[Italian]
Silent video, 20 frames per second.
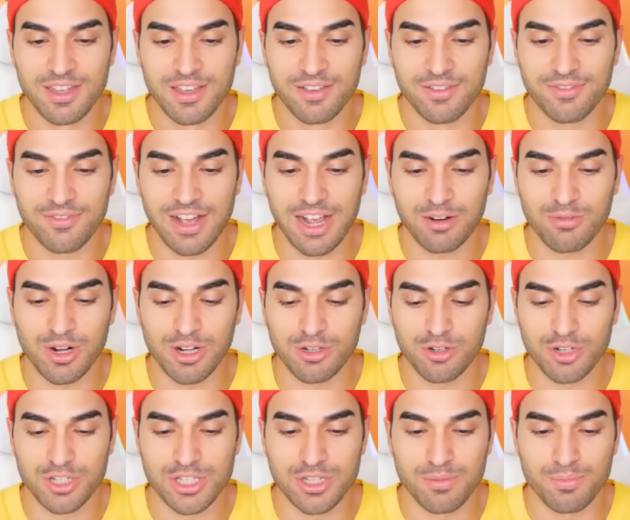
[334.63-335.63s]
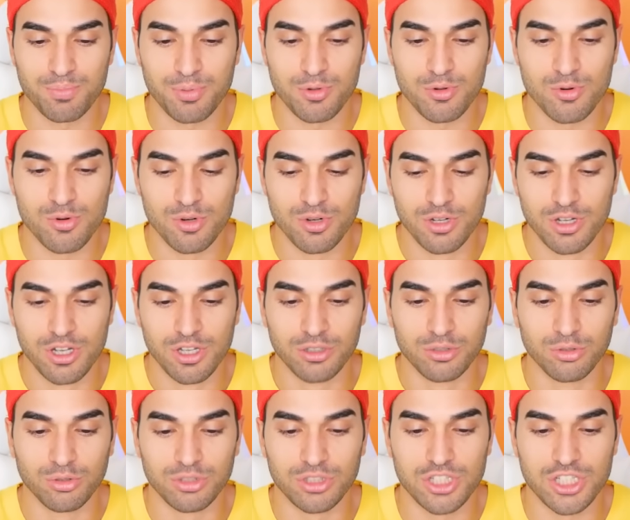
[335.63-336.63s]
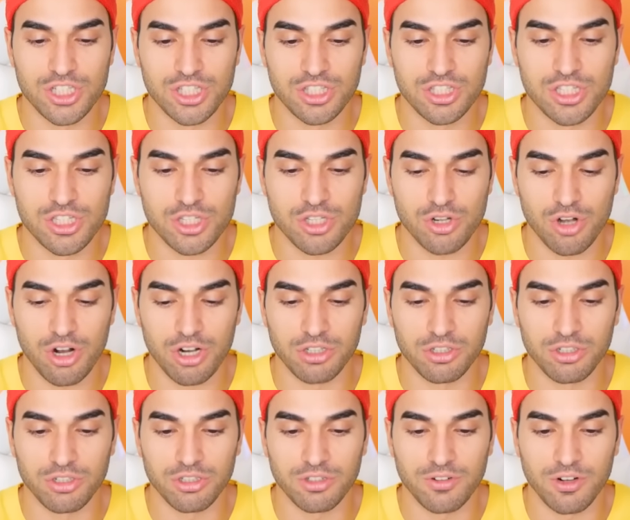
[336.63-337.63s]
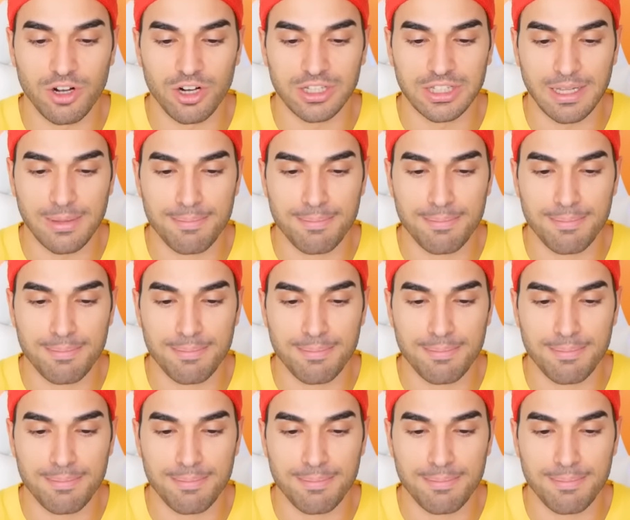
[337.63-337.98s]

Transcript: Fa qualcosa in più. Tutti sti soldi ogni volta.